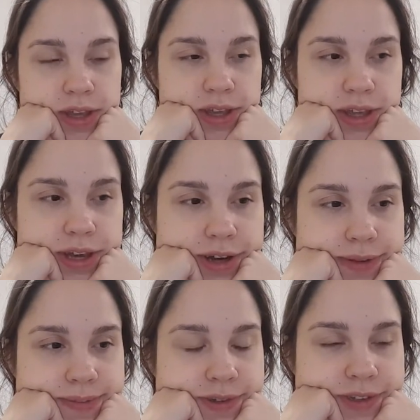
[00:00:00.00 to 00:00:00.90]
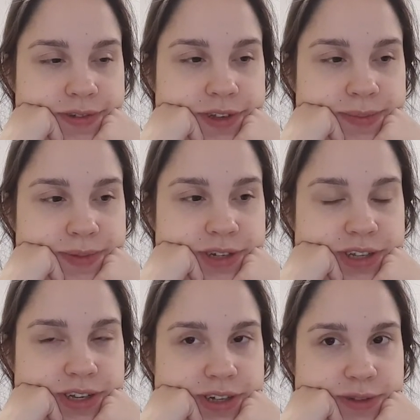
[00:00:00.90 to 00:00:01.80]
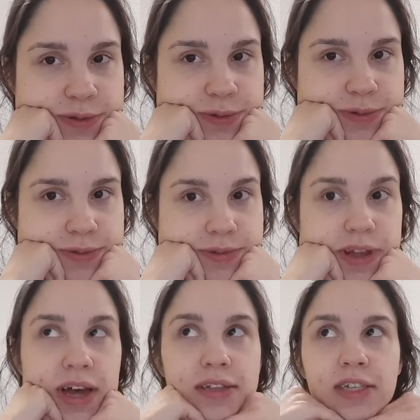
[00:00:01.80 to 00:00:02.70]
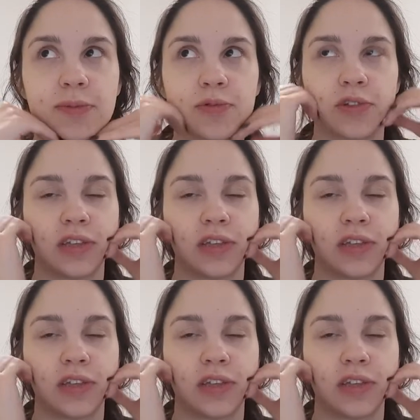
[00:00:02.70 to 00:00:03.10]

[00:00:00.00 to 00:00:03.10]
ja, deswegen bin ich gerade so 80